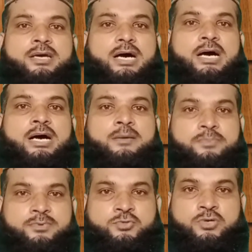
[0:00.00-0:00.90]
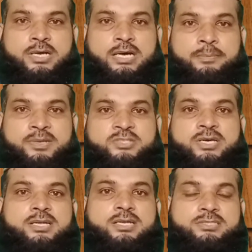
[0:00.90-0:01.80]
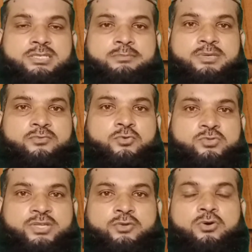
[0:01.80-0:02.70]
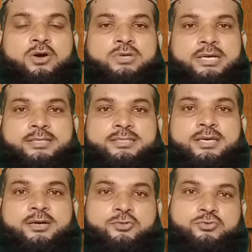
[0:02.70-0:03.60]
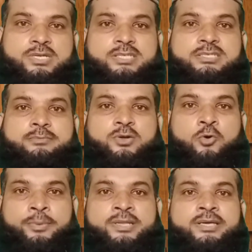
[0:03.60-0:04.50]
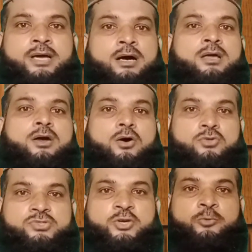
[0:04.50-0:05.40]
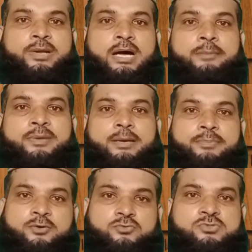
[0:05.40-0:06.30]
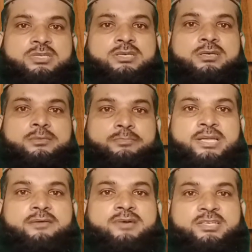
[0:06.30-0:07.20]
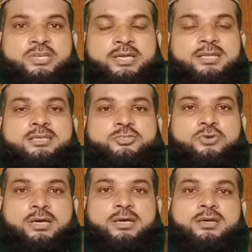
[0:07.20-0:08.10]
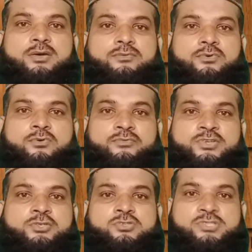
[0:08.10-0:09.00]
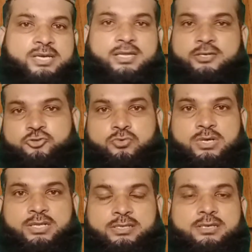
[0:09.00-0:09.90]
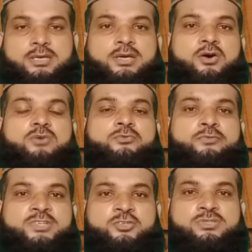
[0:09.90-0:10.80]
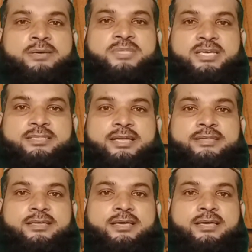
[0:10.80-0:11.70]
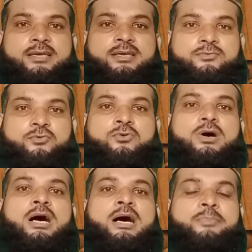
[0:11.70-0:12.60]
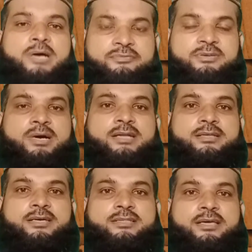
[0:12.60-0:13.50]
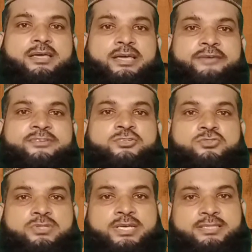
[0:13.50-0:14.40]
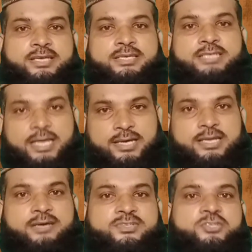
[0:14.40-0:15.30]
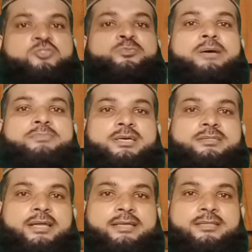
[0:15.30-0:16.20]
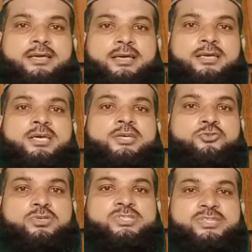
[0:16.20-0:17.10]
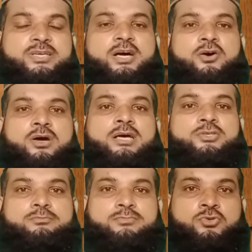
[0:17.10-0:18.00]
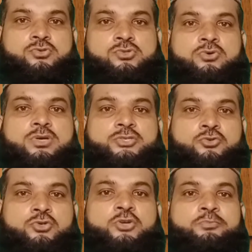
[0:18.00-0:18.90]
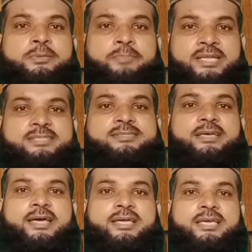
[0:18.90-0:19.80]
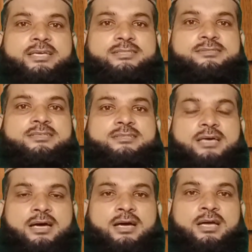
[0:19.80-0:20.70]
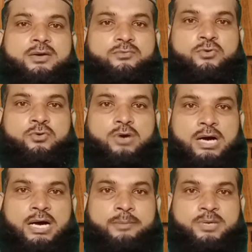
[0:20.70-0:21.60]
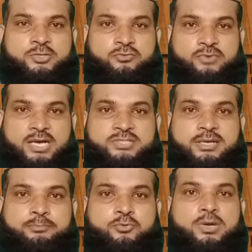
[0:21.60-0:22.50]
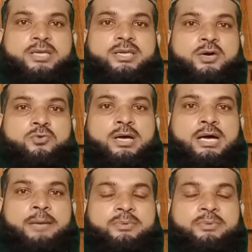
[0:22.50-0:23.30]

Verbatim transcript: आप जो है अपने चैनल का जीमेल वो उसे लॉग आउट कर देते हैं और दूसरा जीमेल ओपन किया और उसके ऊपर आपने अपने उसी पहले वाले चैनल की जो है वो वीडियोस देखना शुरू कर दी और वो वीडियोस आप देखते रहते हैं वो आप काफ़ी बार देखते हैं एक वीडियोज़ को देखते हैं या अलग अलग वीडियोज़ भी आप देखते रहते हैं तो इससे क्या होगा दोस्तों की यूट्यूब की पॉलिसी है कि इसी तरह वो आपका जो वाच टाइम पूरा किया हुआ है आपकी